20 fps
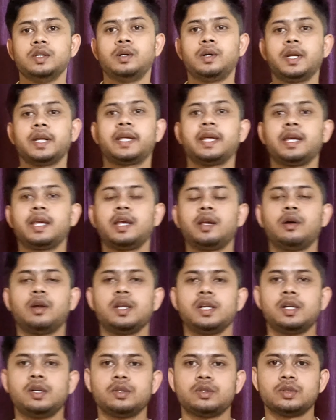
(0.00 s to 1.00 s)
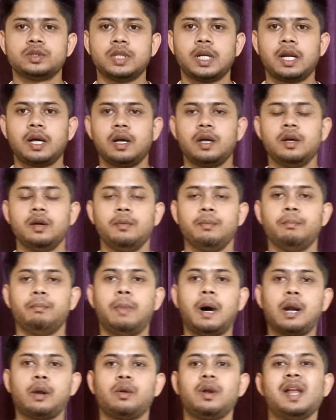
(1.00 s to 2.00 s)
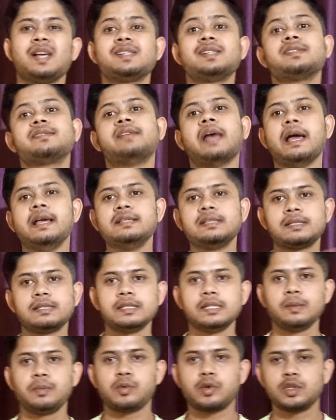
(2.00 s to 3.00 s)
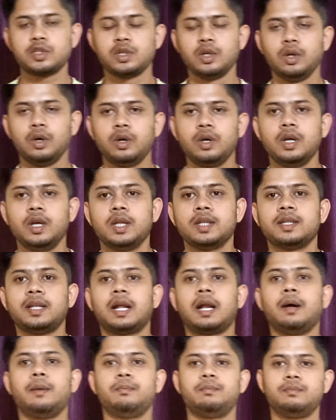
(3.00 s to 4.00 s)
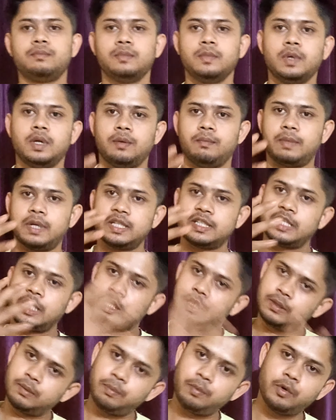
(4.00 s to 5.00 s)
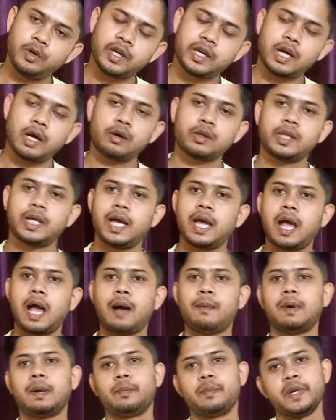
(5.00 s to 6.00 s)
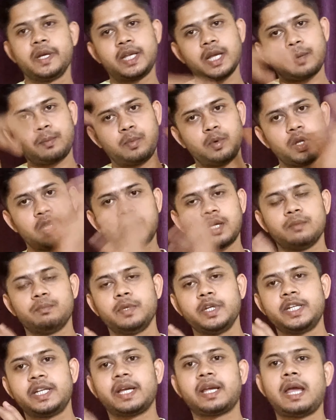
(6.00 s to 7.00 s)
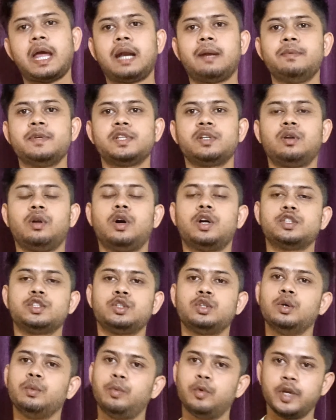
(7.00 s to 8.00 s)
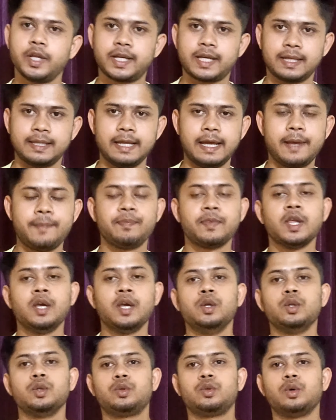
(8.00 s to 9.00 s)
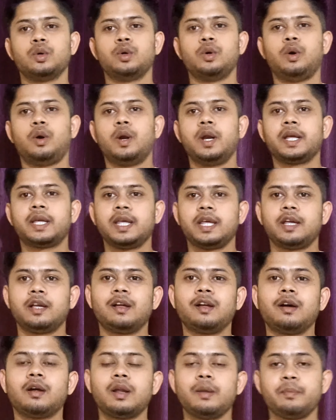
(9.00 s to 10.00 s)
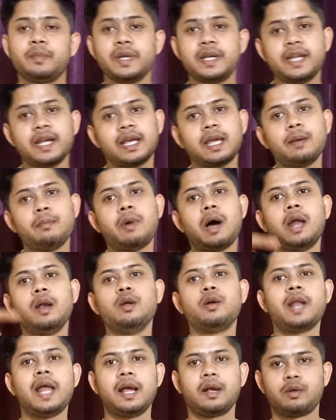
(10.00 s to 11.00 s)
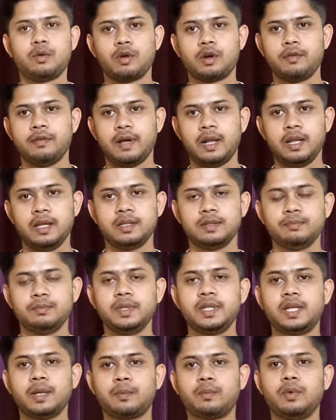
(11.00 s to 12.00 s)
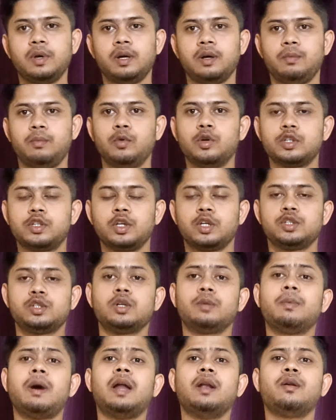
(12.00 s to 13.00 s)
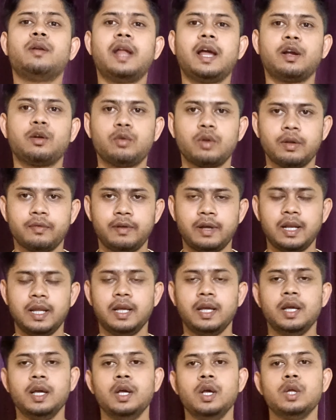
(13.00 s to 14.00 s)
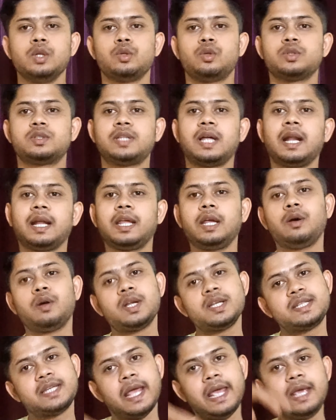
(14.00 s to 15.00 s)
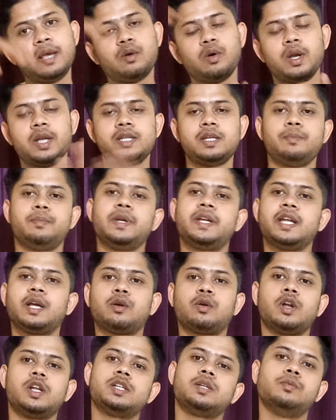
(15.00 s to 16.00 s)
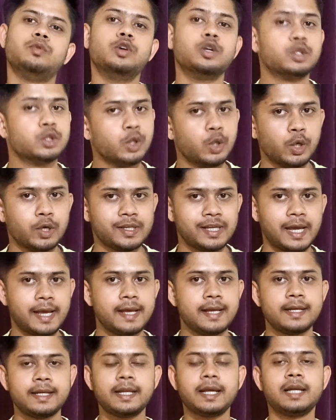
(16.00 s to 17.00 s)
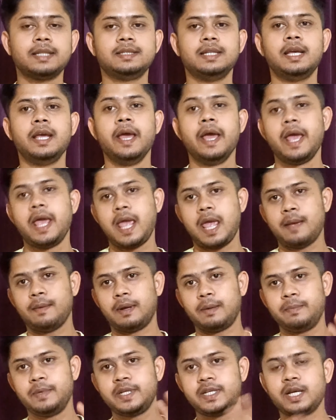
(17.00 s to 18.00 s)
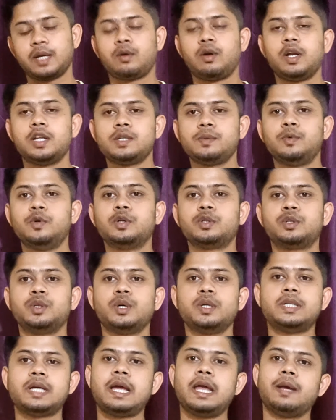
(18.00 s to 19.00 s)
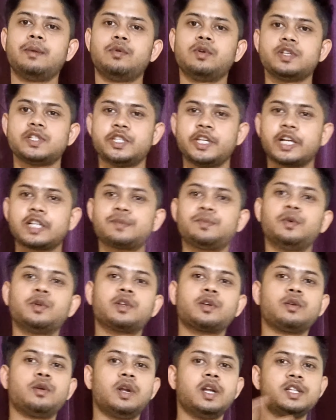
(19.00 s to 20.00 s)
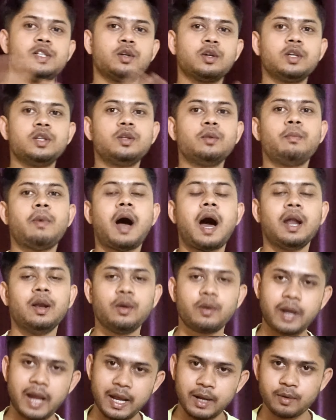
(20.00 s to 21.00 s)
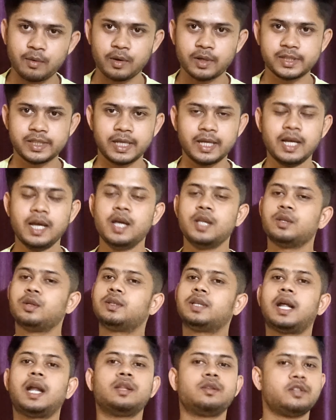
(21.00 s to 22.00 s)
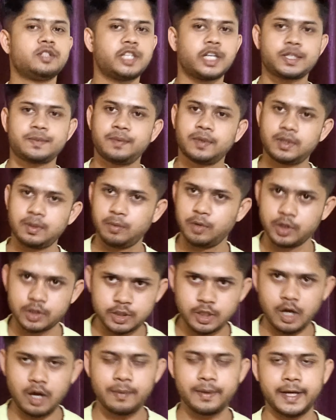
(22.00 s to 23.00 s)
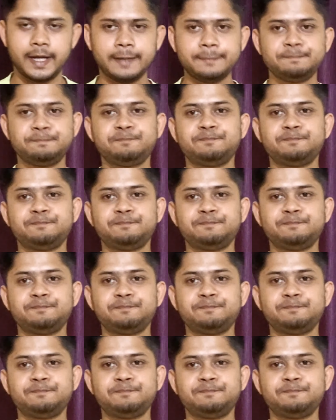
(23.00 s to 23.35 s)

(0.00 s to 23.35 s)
অনেকে কি করে জানো তো যারা বারো ক্লাসে সায়েন্স নিয়ে পড়েছিল তারা মানে জেক্সো পরীক্ষাও দেয় আবার বিটেক পরীক্ষা বিটেক অ্যাডমিশন হওয়ার জন্যও পরীক্ষা দেয় তো অনেকেই কী করে বিটেকে ভালো র্যাঙ্ক করে ফেলে বিটেক ভর্তি হওয়ার জন্য ভালো র্যাঙ্ক করে ফেলে তো তারা কী করে সেই কলেজে বিটেক কলেজে ভর্তি হয়ে যায় ঠিক আছে এবার বিটেক কলেজে ভর্তি হয়ে যায় এবং জেক্সপো কলেজেও কিন্তু ভালো র্যাঙ্ক করেছে তো তারা তো জেক্সপোতে ভর্তি হবে না